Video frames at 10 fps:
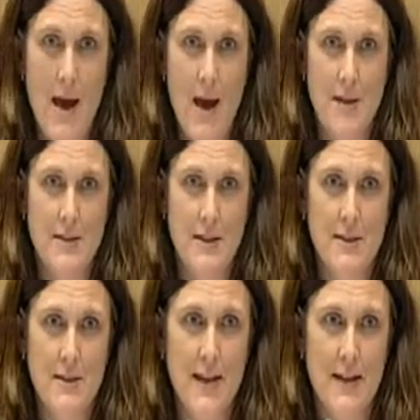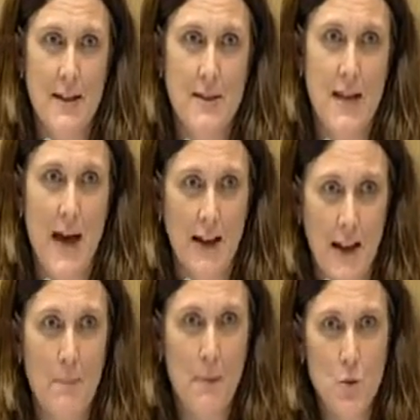Euh, ces, dernières
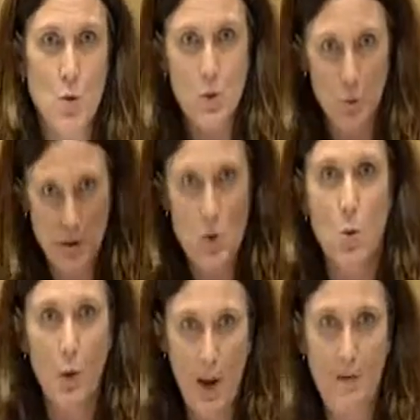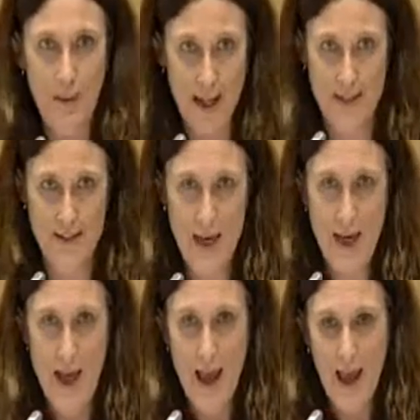années parce qu'ils sont efficaces.
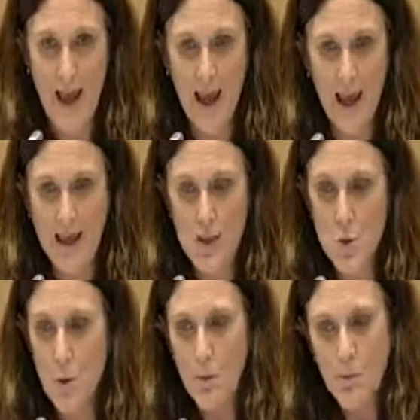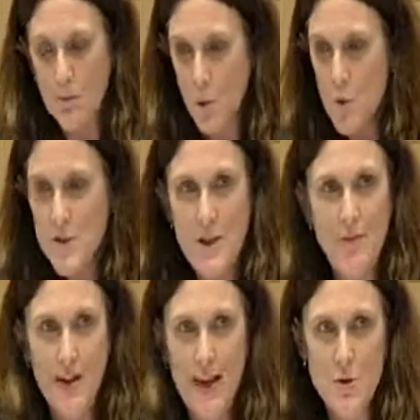Et ils sont aussi
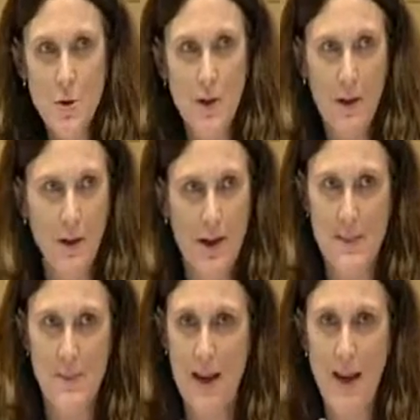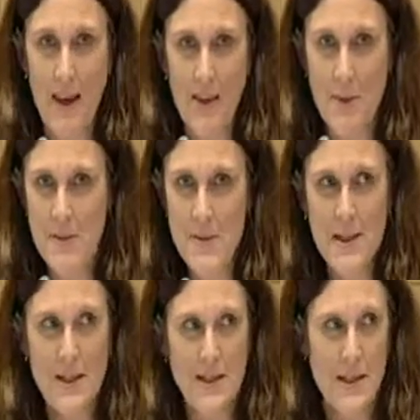efficaces que, les Américains, même
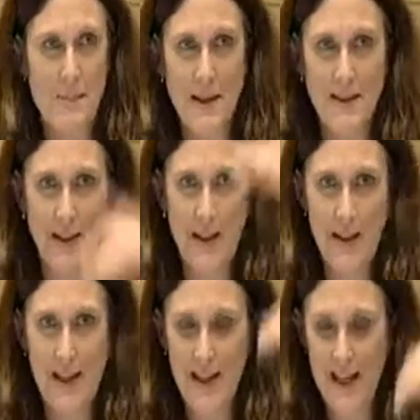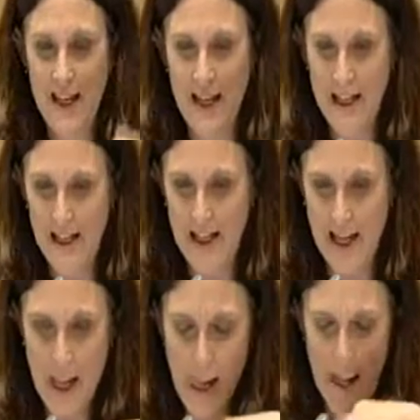s'ils mettent
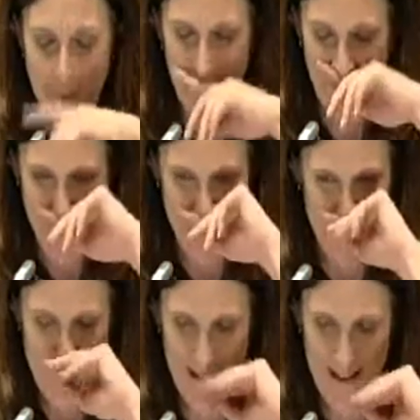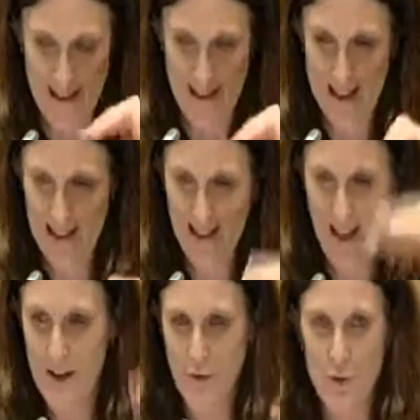les, euh,
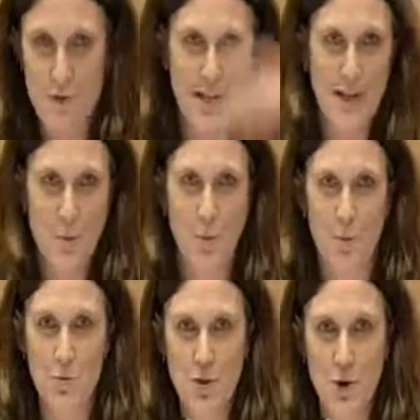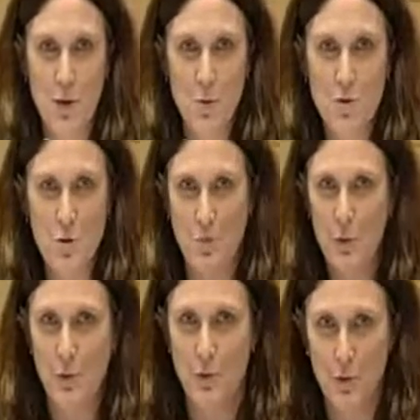tarifs de 500% et nous
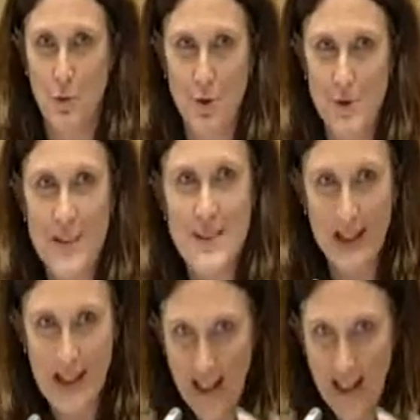seulement de, de 36%,